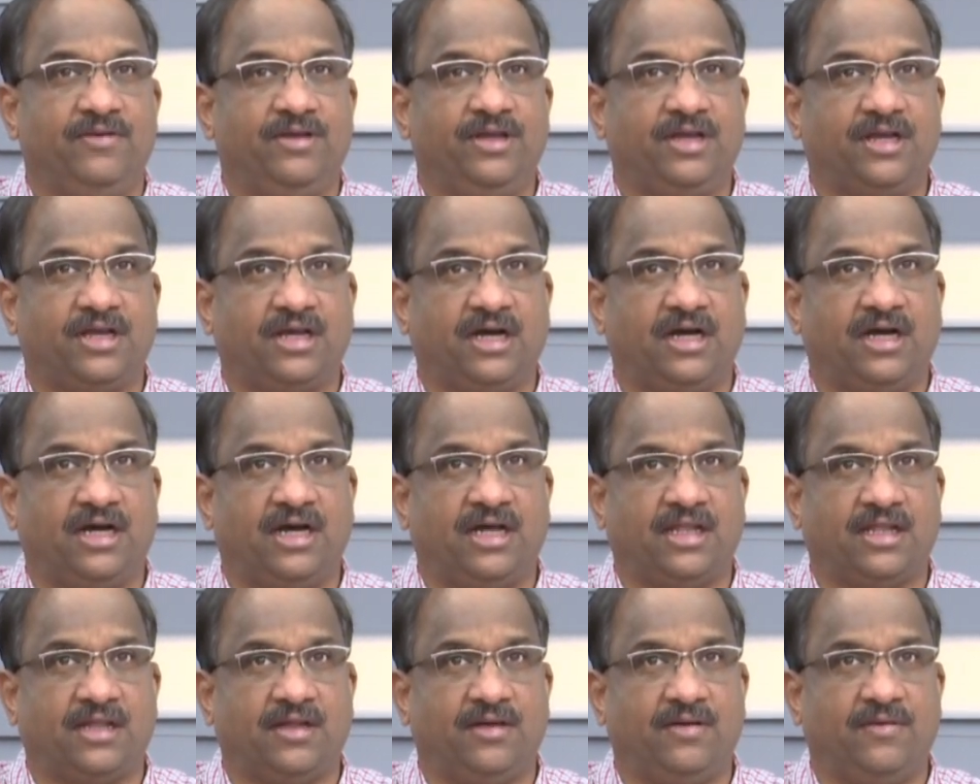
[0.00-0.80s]
ఇంకా
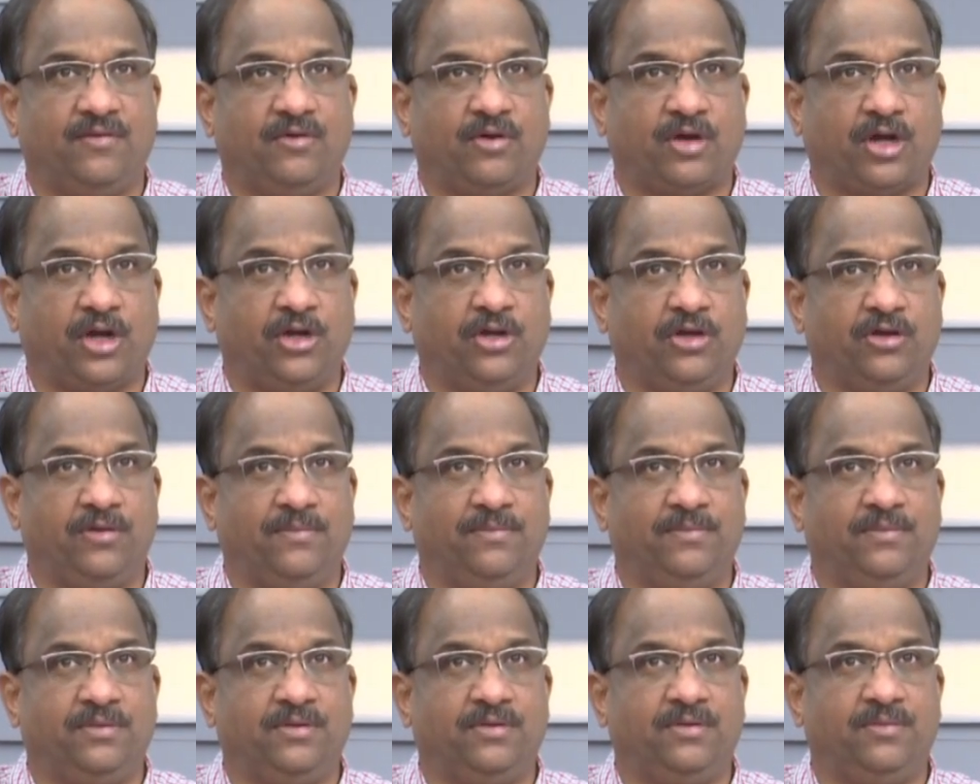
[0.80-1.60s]
ఒక అడుగు
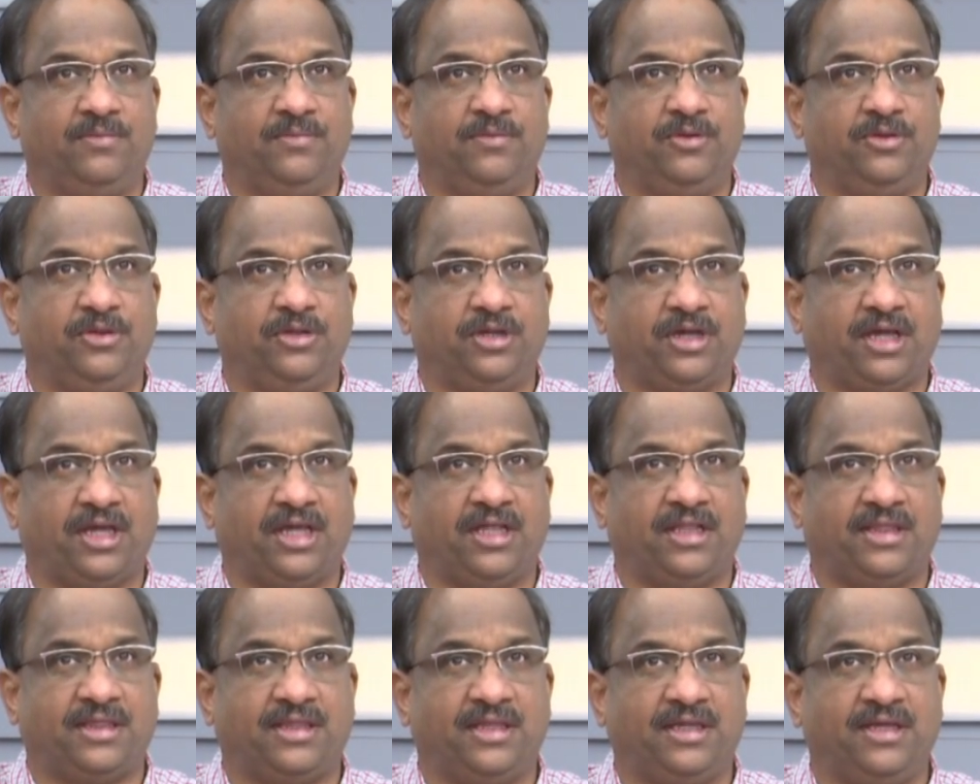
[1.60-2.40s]

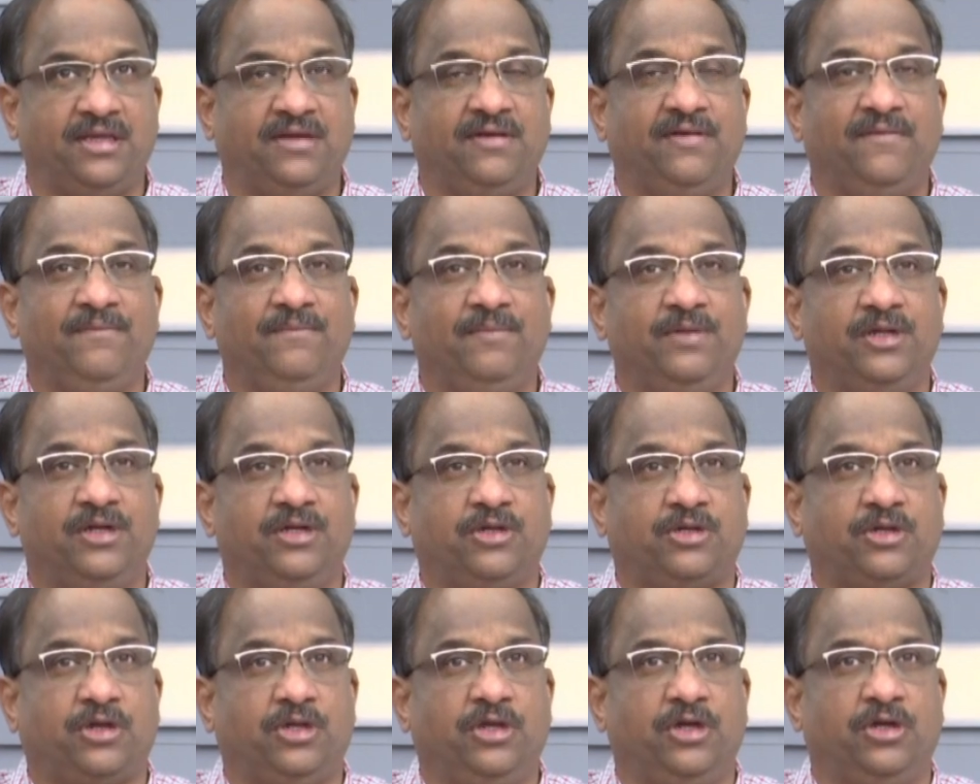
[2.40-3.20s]
ముందుకేసి
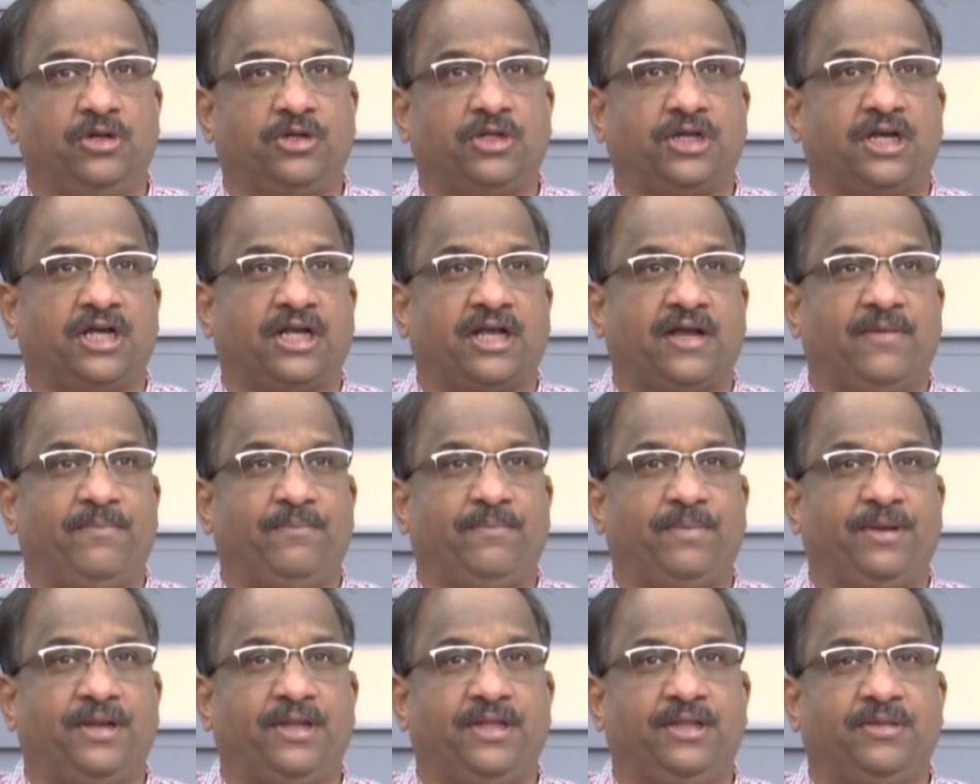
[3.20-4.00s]
టొయోటా
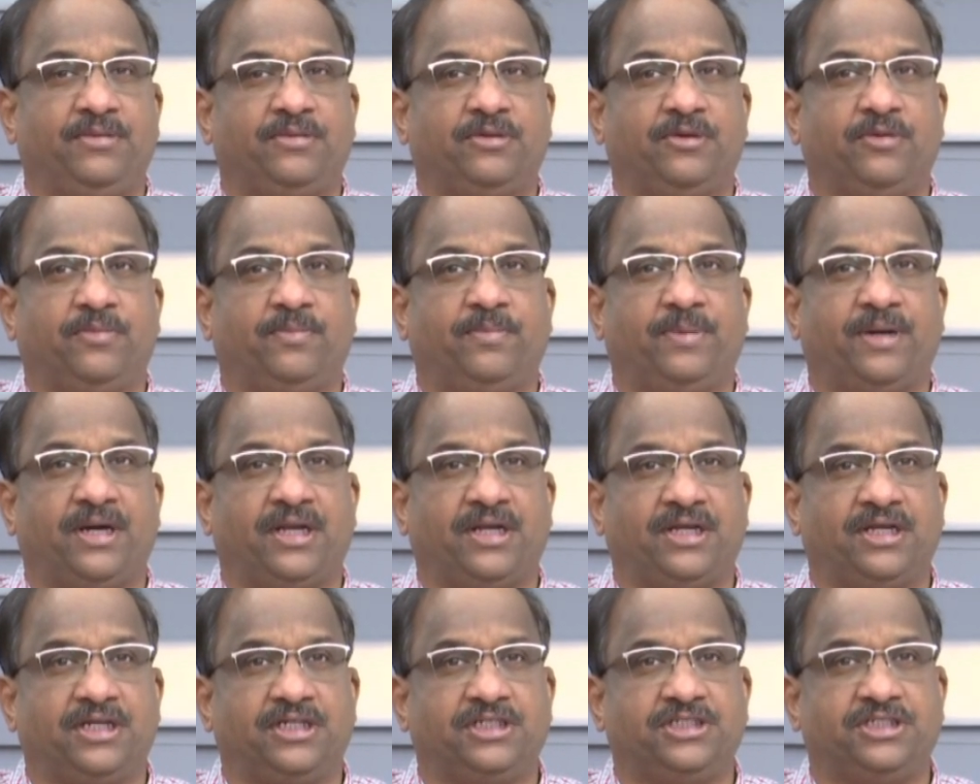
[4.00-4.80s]
కంపెనీతో
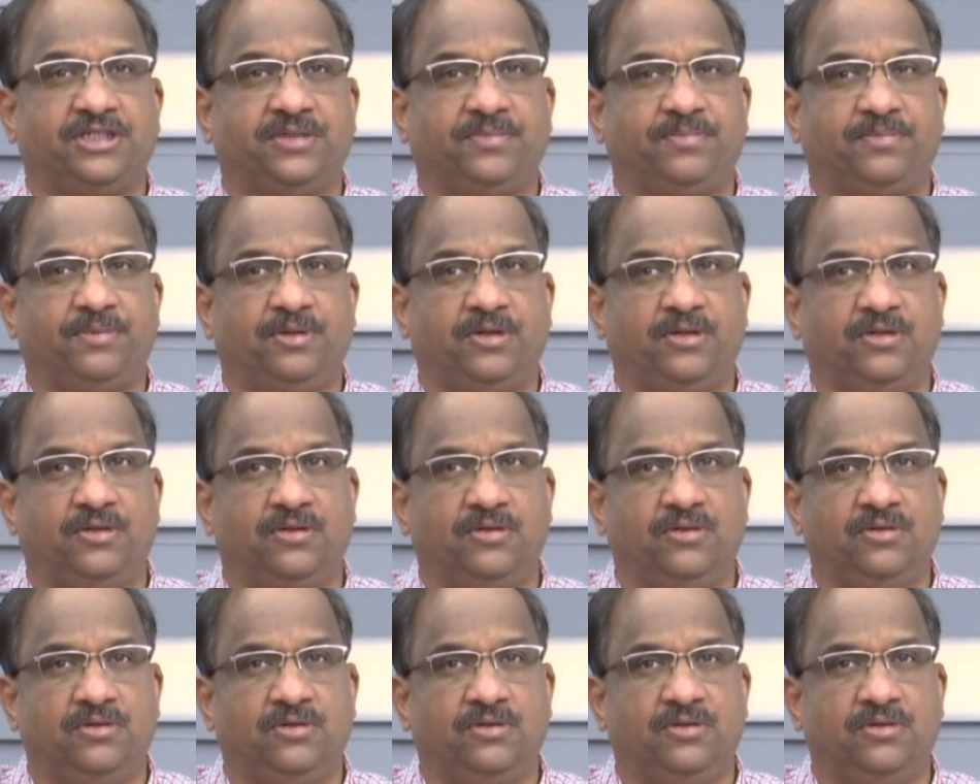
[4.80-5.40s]
పార్ట్నర్షిప్లో